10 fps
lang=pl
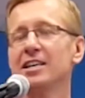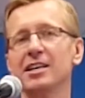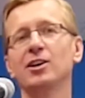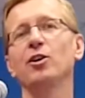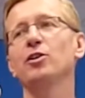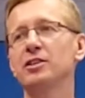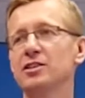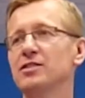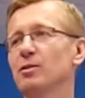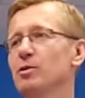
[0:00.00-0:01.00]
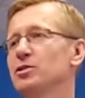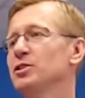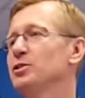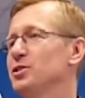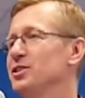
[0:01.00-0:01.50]
że go oddasz w
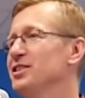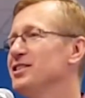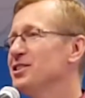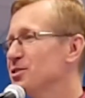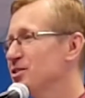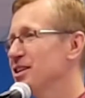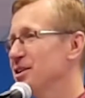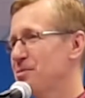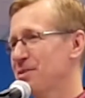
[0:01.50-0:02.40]
całości, to ci nic nie zostanie